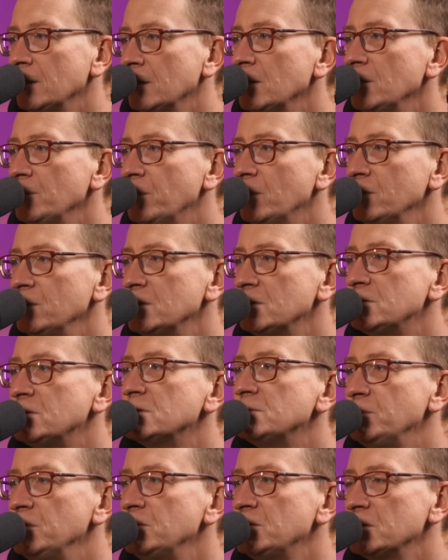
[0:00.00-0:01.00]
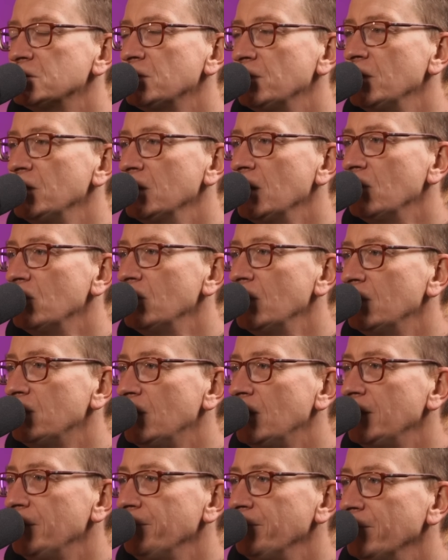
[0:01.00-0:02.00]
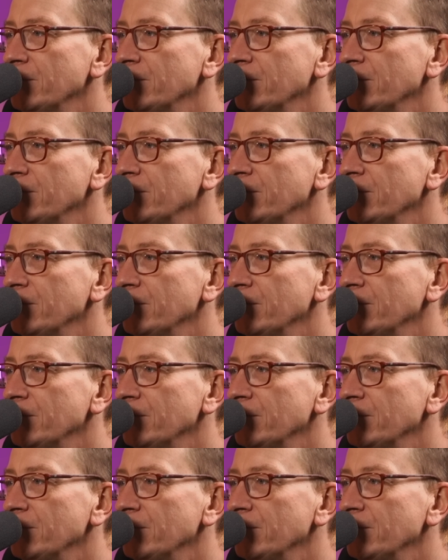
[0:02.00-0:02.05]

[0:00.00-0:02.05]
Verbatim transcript: i powiedz, że zbliża się wielka ulewa.